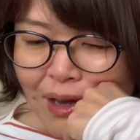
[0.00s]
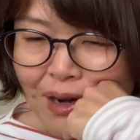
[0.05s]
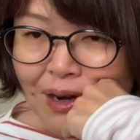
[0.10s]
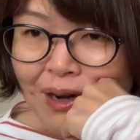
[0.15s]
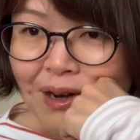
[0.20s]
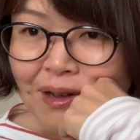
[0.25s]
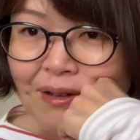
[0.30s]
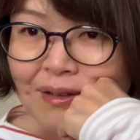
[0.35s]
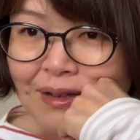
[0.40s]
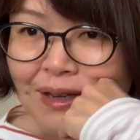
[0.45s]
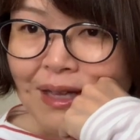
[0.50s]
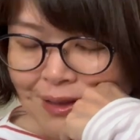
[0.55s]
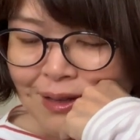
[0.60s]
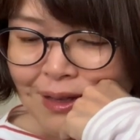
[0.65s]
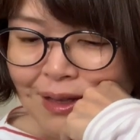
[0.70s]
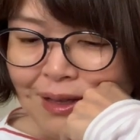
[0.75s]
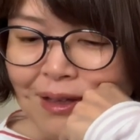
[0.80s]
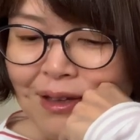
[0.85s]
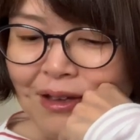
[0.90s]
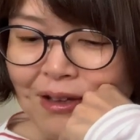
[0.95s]
やらなくなっ
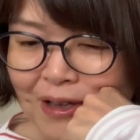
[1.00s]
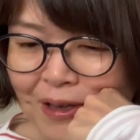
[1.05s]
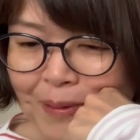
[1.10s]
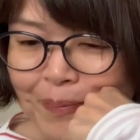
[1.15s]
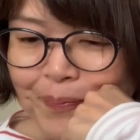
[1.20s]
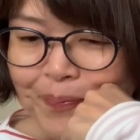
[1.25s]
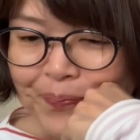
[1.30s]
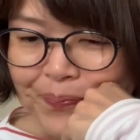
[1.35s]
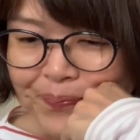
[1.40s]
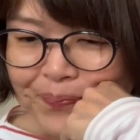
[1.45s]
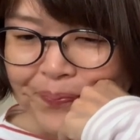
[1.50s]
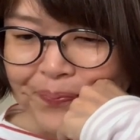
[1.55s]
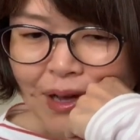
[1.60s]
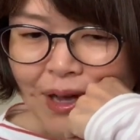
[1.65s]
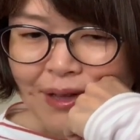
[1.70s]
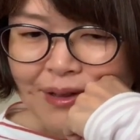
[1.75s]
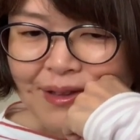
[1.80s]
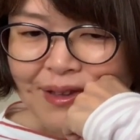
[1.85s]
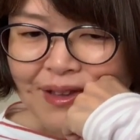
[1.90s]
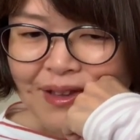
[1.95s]
たんだよね
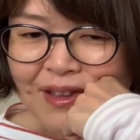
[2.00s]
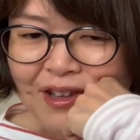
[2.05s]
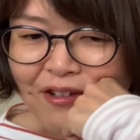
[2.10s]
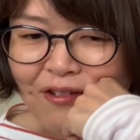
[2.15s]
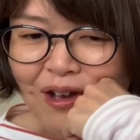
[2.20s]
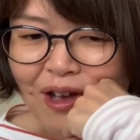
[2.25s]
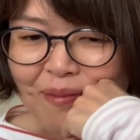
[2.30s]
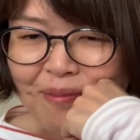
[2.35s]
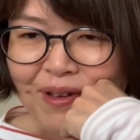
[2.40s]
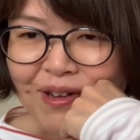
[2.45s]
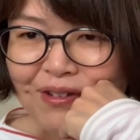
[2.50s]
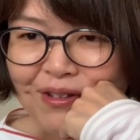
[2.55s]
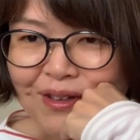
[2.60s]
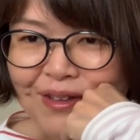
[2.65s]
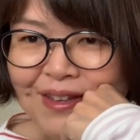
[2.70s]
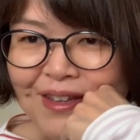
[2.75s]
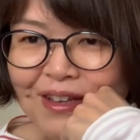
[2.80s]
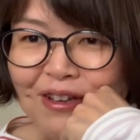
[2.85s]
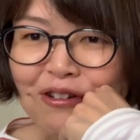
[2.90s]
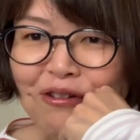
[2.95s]
熱いシャワー浴びるっ
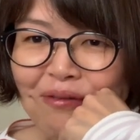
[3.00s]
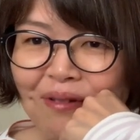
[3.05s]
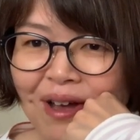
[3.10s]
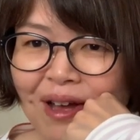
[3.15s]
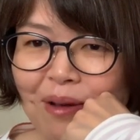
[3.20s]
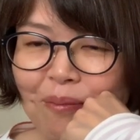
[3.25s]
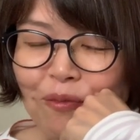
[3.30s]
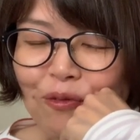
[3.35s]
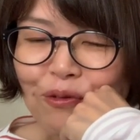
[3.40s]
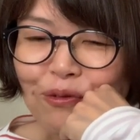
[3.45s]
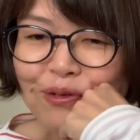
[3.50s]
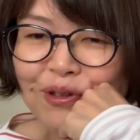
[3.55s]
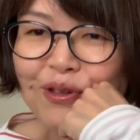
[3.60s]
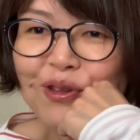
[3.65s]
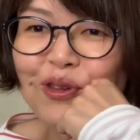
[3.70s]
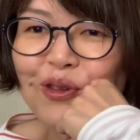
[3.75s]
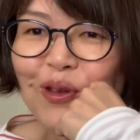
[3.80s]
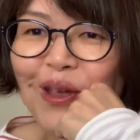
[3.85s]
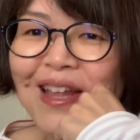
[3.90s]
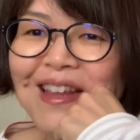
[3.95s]
ていうのはもう
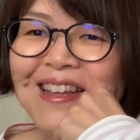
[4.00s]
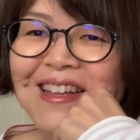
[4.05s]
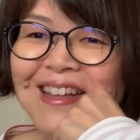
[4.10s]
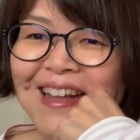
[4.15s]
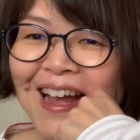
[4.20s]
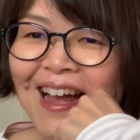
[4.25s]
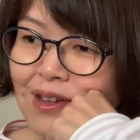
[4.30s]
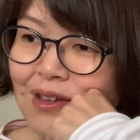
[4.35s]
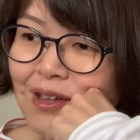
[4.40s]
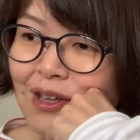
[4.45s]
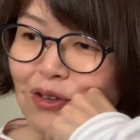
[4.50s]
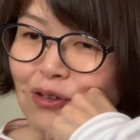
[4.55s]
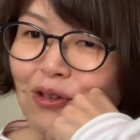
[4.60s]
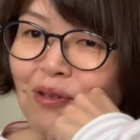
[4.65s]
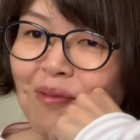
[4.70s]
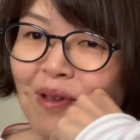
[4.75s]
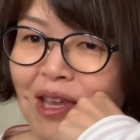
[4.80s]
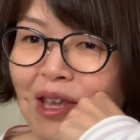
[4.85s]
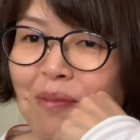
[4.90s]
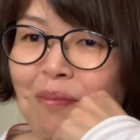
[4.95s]
ずっとやってた例
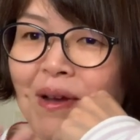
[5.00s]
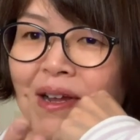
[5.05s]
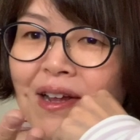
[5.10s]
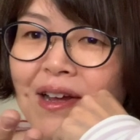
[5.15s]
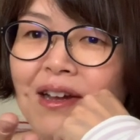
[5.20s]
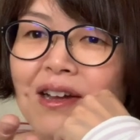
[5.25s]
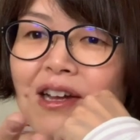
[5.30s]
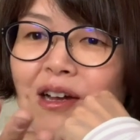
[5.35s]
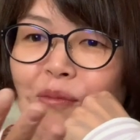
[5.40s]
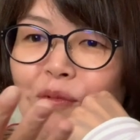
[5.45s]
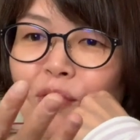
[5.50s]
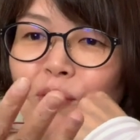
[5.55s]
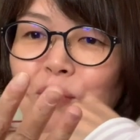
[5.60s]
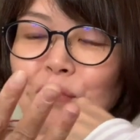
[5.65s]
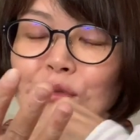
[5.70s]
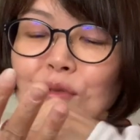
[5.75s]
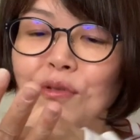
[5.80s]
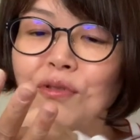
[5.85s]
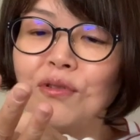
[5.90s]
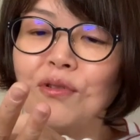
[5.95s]
えば今なんかもう
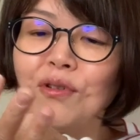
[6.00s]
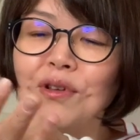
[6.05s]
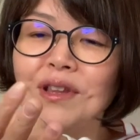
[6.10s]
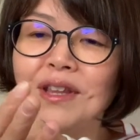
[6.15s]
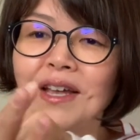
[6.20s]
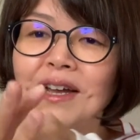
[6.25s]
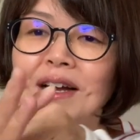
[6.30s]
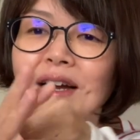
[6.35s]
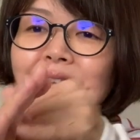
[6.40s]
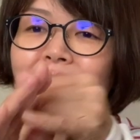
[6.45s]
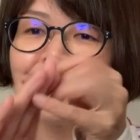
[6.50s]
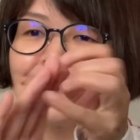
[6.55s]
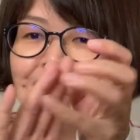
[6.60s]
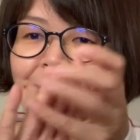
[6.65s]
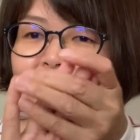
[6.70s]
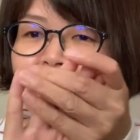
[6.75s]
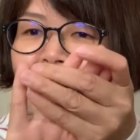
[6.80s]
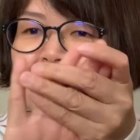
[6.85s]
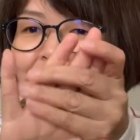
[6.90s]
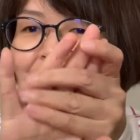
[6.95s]
ものすごい手から
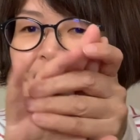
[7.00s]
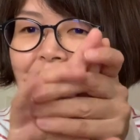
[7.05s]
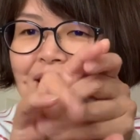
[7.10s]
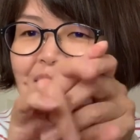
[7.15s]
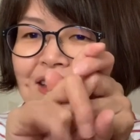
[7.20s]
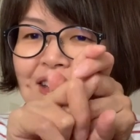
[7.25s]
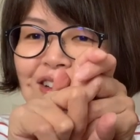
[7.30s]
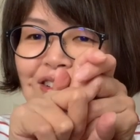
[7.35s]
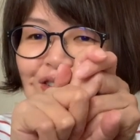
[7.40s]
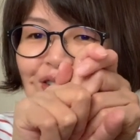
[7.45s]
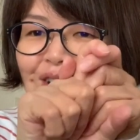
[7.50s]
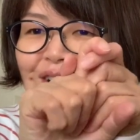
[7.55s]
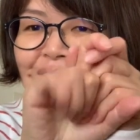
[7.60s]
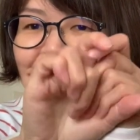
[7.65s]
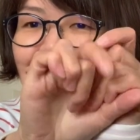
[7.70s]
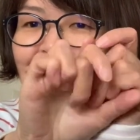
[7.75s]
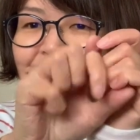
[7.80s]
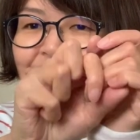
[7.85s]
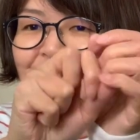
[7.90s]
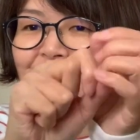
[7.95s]
さ汁とか
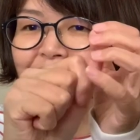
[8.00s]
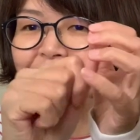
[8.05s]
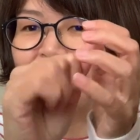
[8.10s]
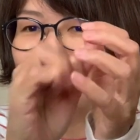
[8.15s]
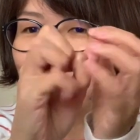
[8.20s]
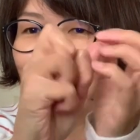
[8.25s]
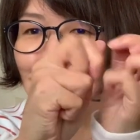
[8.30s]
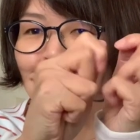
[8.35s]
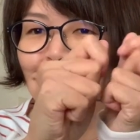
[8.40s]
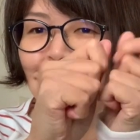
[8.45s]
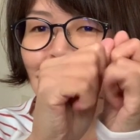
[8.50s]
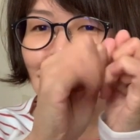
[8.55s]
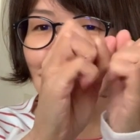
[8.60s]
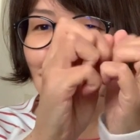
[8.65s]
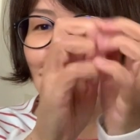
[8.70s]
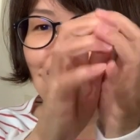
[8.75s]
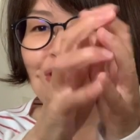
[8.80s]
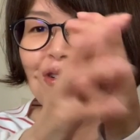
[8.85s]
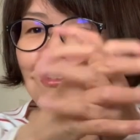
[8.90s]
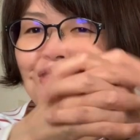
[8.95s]
出てきてこう
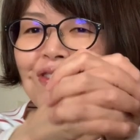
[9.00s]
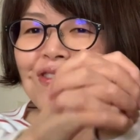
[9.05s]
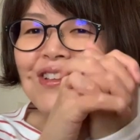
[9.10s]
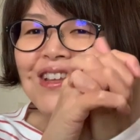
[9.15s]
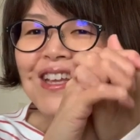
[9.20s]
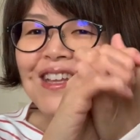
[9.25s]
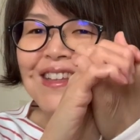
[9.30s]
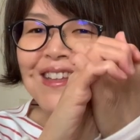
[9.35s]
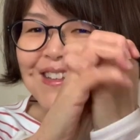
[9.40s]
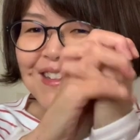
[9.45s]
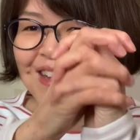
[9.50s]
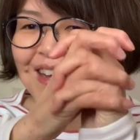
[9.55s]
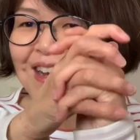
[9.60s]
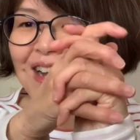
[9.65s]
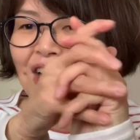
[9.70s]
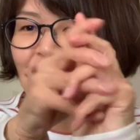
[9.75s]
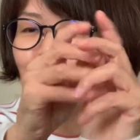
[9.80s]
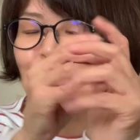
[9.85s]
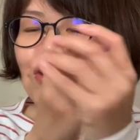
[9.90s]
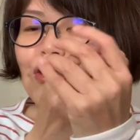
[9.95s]
こういう風になってさ
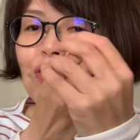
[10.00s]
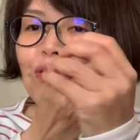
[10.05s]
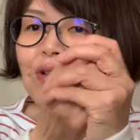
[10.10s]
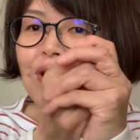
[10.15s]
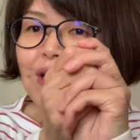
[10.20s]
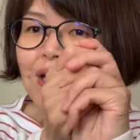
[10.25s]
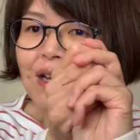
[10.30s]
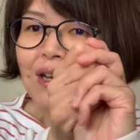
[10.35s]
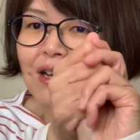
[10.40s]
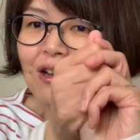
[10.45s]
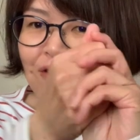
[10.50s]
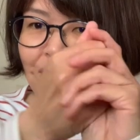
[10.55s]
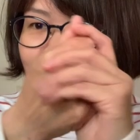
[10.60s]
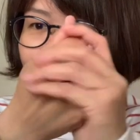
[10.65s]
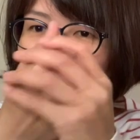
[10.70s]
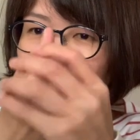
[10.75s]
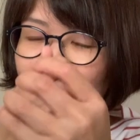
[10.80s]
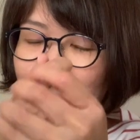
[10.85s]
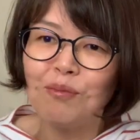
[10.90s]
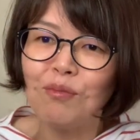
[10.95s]
かゆい時なんか
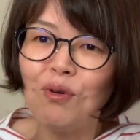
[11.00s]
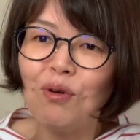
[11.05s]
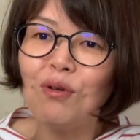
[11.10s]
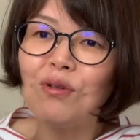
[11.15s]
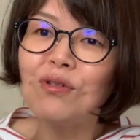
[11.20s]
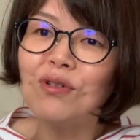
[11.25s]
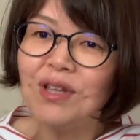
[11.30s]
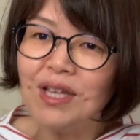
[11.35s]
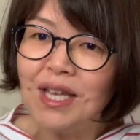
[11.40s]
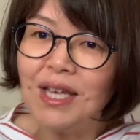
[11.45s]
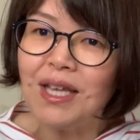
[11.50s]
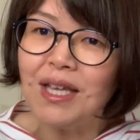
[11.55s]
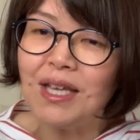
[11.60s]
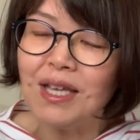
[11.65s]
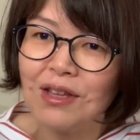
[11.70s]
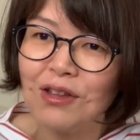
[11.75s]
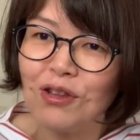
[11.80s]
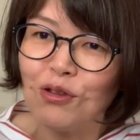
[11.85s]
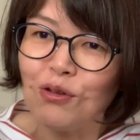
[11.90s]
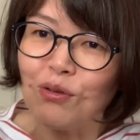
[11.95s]
はボウル
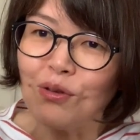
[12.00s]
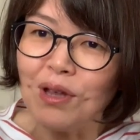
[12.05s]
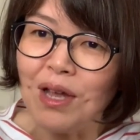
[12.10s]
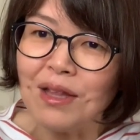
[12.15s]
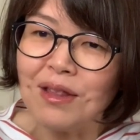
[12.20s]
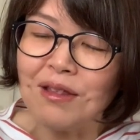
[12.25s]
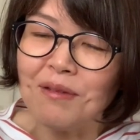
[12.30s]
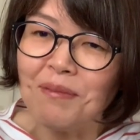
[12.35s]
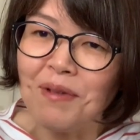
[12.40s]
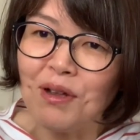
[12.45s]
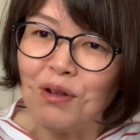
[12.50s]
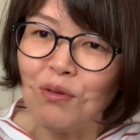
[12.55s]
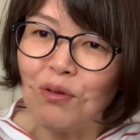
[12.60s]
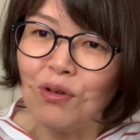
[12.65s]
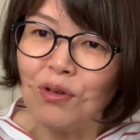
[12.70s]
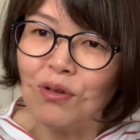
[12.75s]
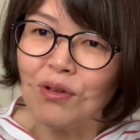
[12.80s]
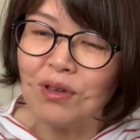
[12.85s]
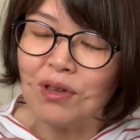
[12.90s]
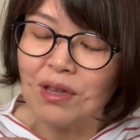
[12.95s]
にちょっと厚めの
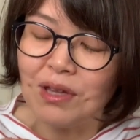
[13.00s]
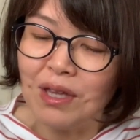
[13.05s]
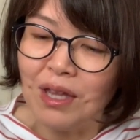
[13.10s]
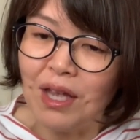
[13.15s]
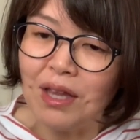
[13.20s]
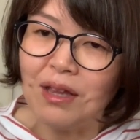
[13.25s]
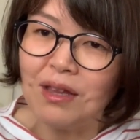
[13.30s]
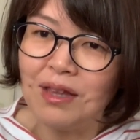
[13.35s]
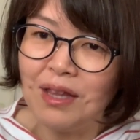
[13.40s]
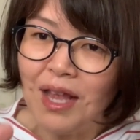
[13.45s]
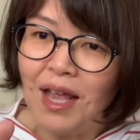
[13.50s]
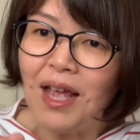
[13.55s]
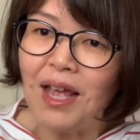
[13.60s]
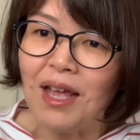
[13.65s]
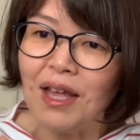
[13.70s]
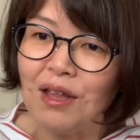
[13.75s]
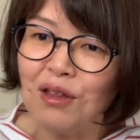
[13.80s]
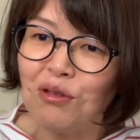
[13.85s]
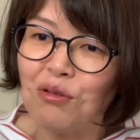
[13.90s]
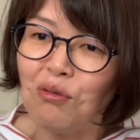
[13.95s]
お湯やっ
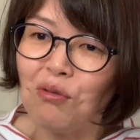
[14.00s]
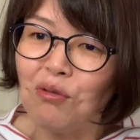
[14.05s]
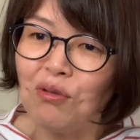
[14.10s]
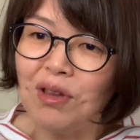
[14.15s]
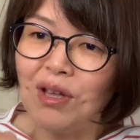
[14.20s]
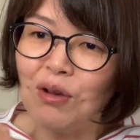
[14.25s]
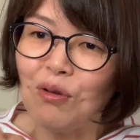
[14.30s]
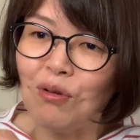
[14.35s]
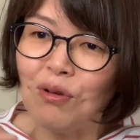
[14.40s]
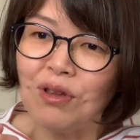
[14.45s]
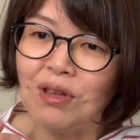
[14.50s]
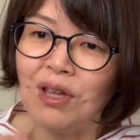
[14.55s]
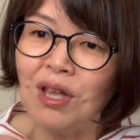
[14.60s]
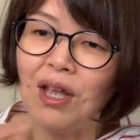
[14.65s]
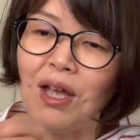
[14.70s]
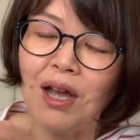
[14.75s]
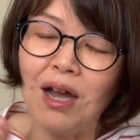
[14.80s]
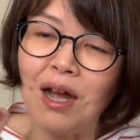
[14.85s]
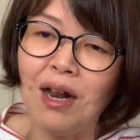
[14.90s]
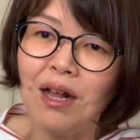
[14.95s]
てそこでこうやっ
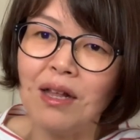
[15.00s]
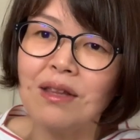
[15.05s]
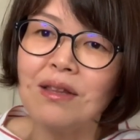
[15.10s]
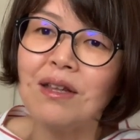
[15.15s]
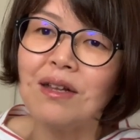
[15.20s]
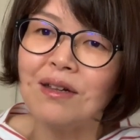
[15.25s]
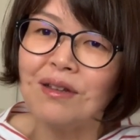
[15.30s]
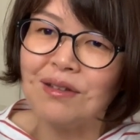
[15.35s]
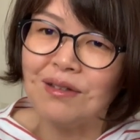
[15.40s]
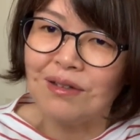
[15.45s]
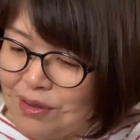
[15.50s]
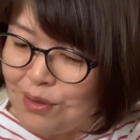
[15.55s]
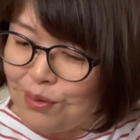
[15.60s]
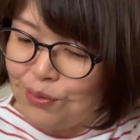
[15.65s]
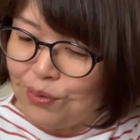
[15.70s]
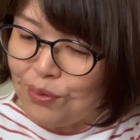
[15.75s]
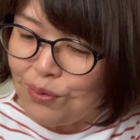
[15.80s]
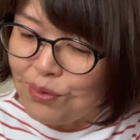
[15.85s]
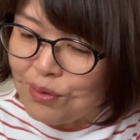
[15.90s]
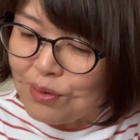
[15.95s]
て洗ったりするで
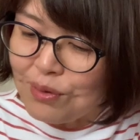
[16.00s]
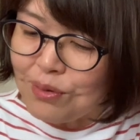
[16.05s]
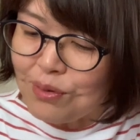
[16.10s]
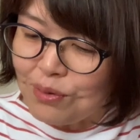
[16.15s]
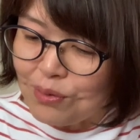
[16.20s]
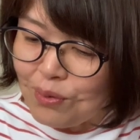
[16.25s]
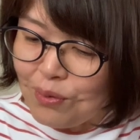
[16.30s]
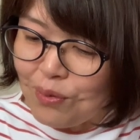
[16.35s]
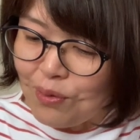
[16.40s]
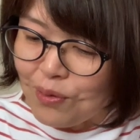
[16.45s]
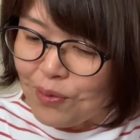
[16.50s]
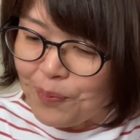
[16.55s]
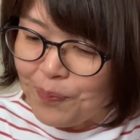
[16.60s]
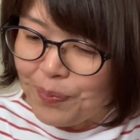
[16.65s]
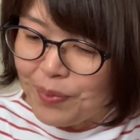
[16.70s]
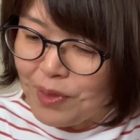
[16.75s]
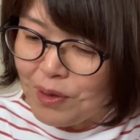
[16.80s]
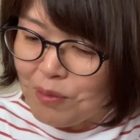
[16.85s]
そうすると、